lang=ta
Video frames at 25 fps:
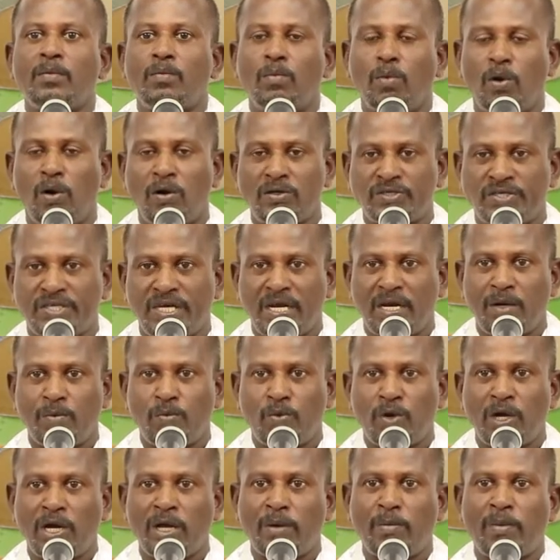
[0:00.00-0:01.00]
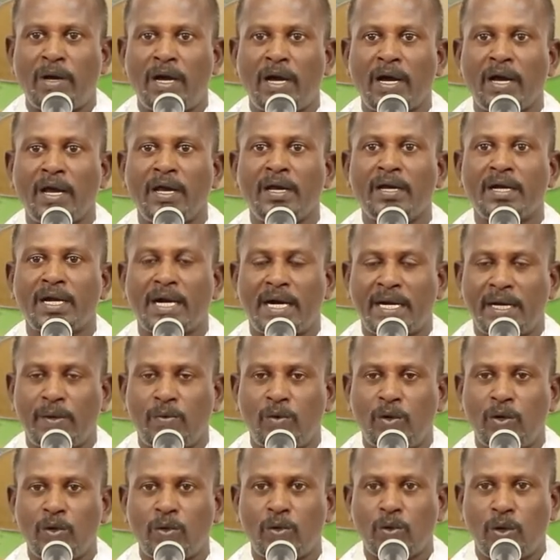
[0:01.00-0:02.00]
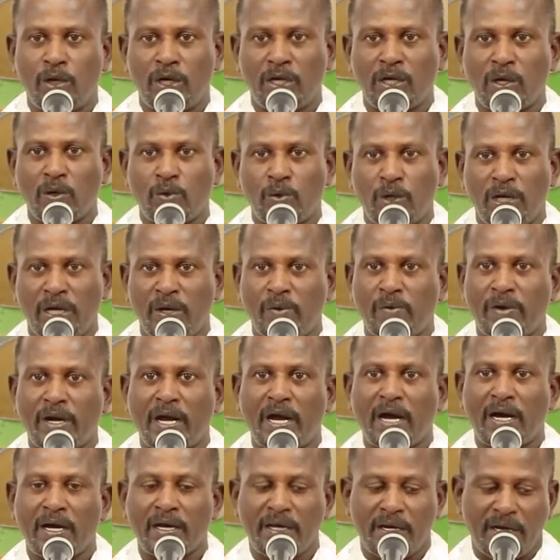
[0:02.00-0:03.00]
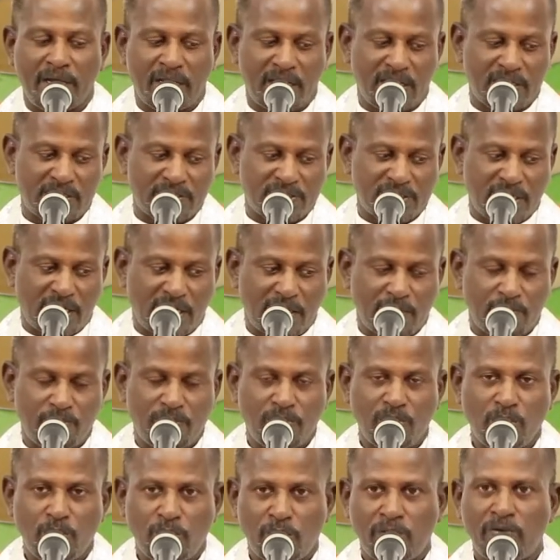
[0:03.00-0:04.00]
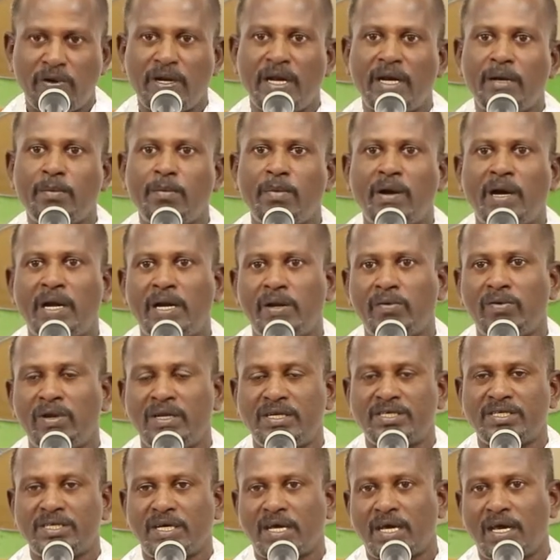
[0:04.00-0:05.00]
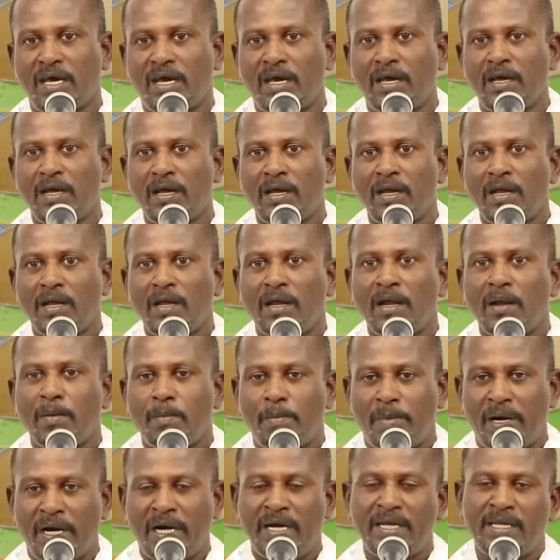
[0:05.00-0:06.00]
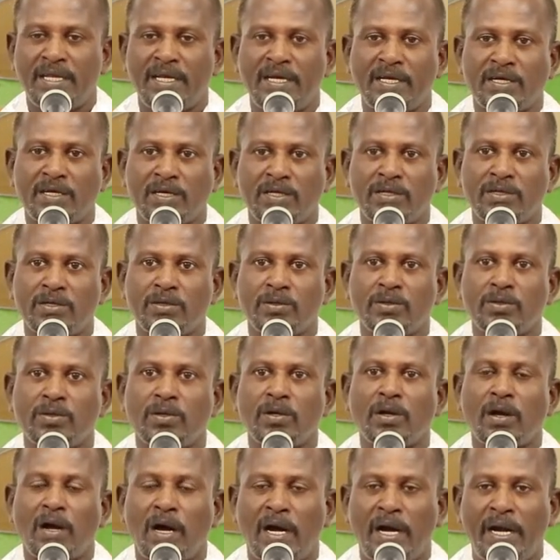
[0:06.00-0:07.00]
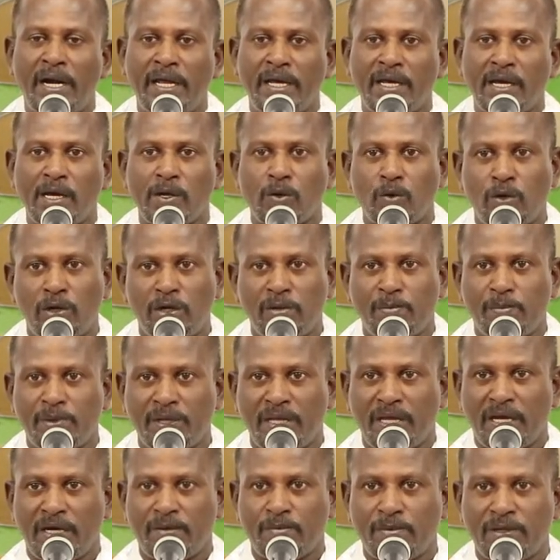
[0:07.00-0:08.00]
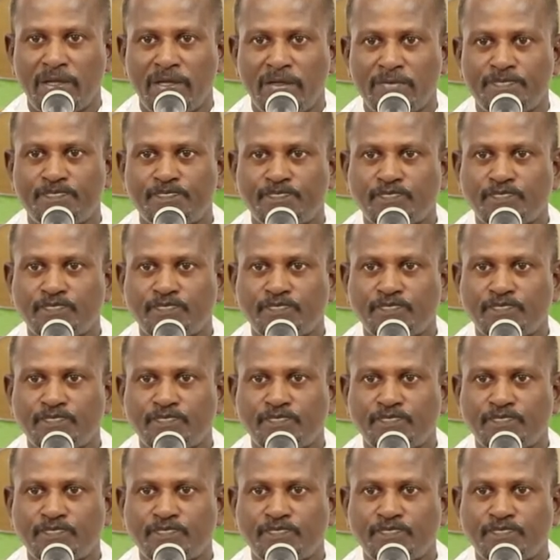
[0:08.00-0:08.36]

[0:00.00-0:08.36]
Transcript: மோசையின் மூலமாக கடவுள் கொடுக்கக்கூடியவராக இருக்கின்றார் ஒரு அன்பானவர்கள் இன்றைக்கு மனிதனுக்கு காணிக்கை கொடுப்பது என்பது